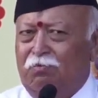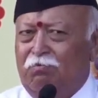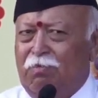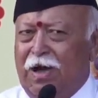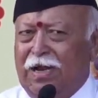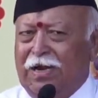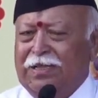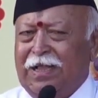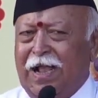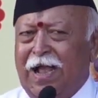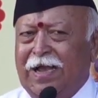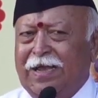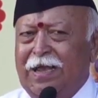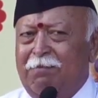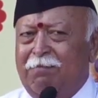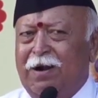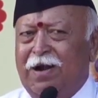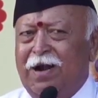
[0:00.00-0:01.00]
भारत
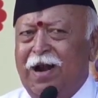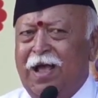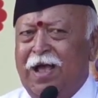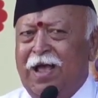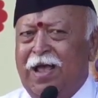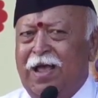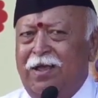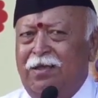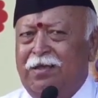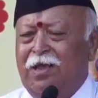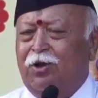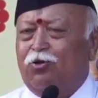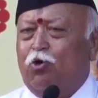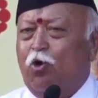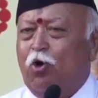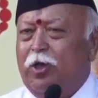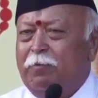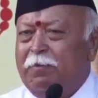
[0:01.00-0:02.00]
आगे बढ़ रहा है या
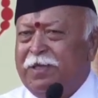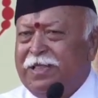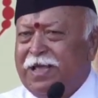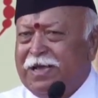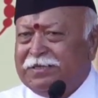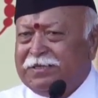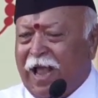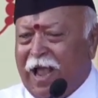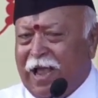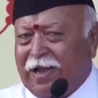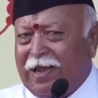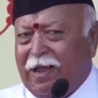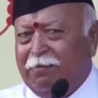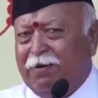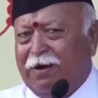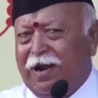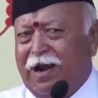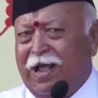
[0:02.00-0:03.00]
कोई भी देश आगे
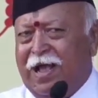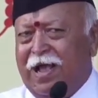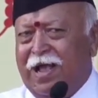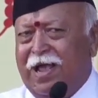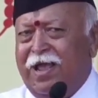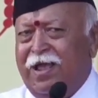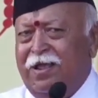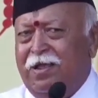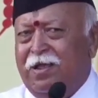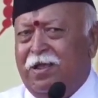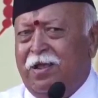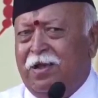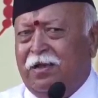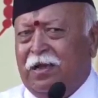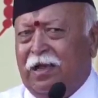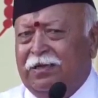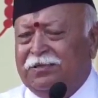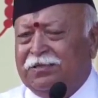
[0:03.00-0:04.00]
बढ़ रहा है
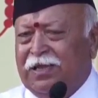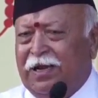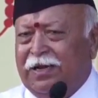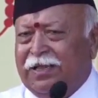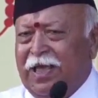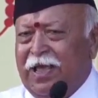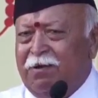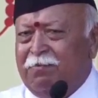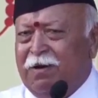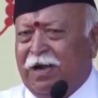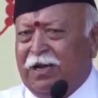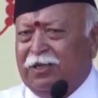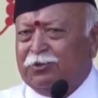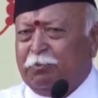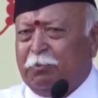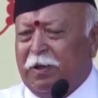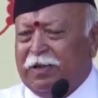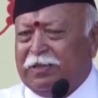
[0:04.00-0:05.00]
कल चल के हमारा
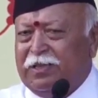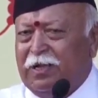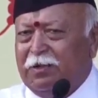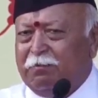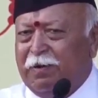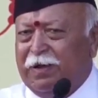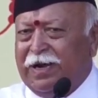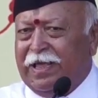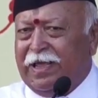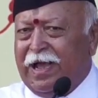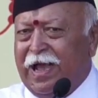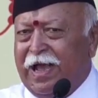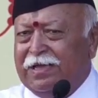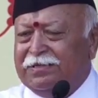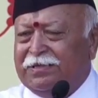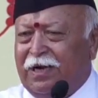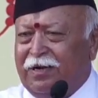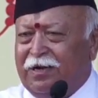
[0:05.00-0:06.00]
स्पर्धक बनेगा
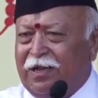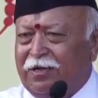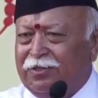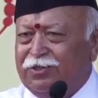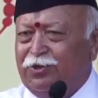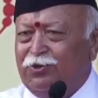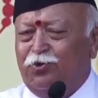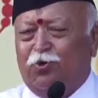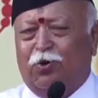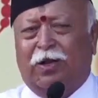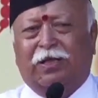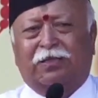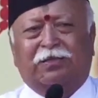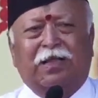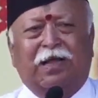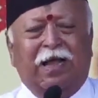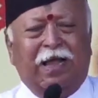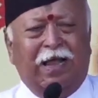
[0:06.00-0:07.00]
ऐसा डर जिनको
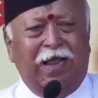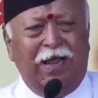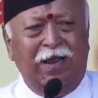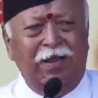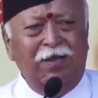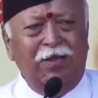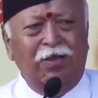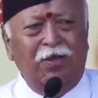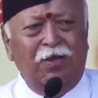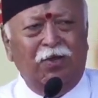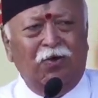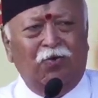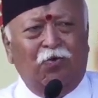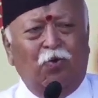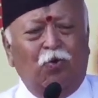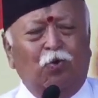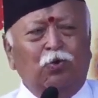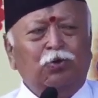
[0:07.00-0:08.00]
लगता है
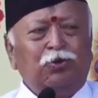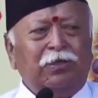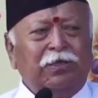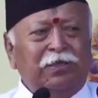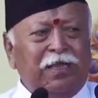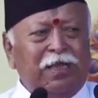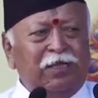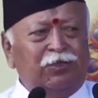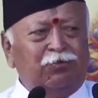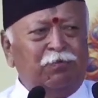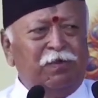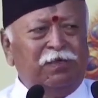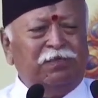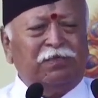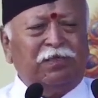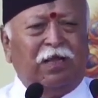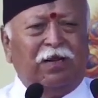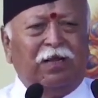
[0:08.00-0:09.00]
वो उस देश में
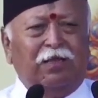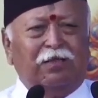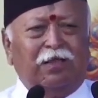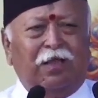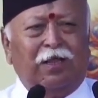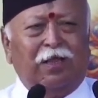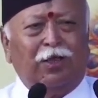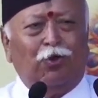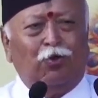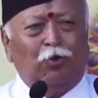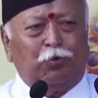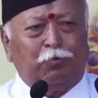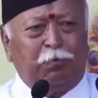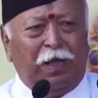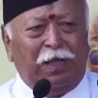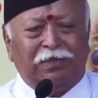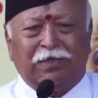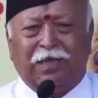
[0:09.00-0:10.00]
तरह तरह के
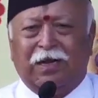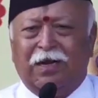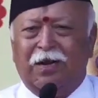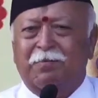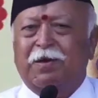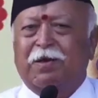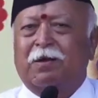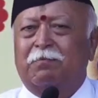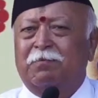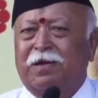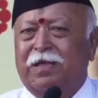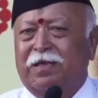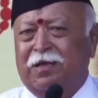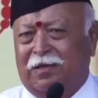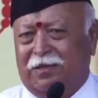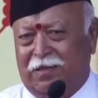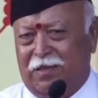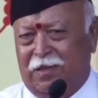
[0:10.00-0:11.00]
उत्पाद करने में कम नहीं
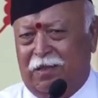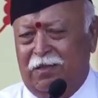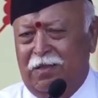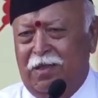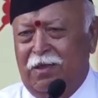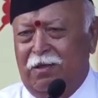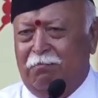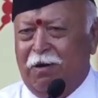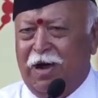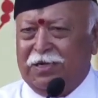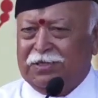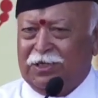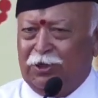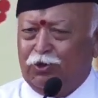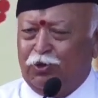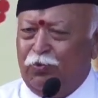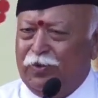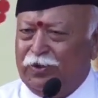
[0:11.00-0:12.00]
करते
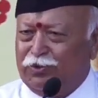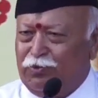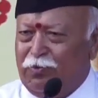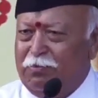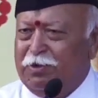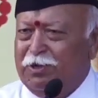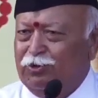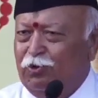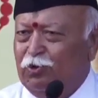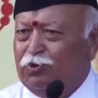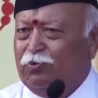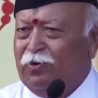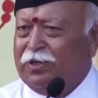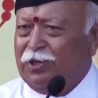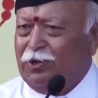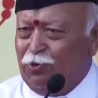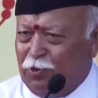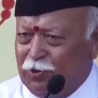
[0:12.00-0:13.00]
भाषा तो विश्व बंधुत्व
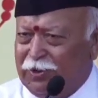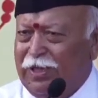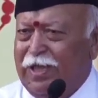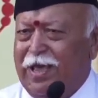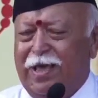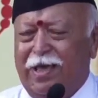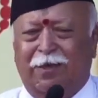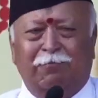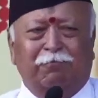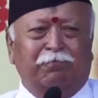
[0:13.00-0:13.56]
की होती है